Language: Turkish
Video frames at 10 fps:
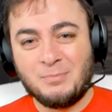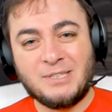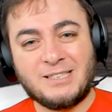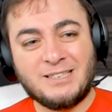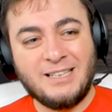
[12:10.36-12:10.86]

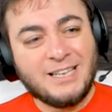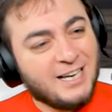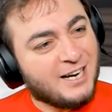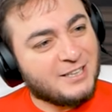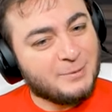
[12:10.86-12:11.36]
Biz 2
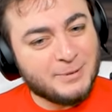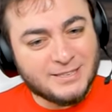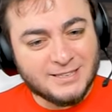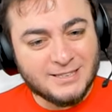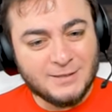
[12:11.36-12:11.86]
artı
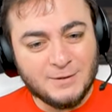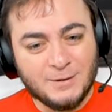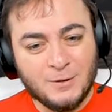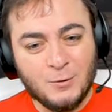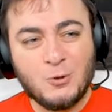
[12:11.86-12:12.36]
1,
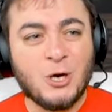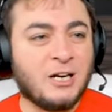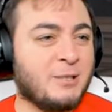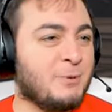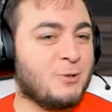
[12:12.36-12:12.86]
3
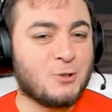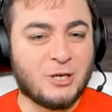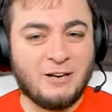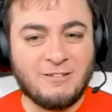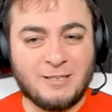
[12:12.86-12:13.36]
artı 1 küçük
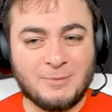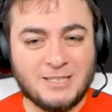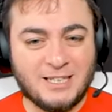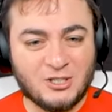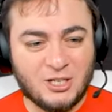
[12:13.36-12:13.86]
evlerimizde
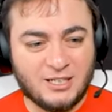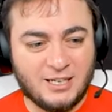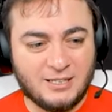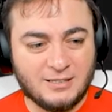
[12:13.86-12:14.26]
yaşarken...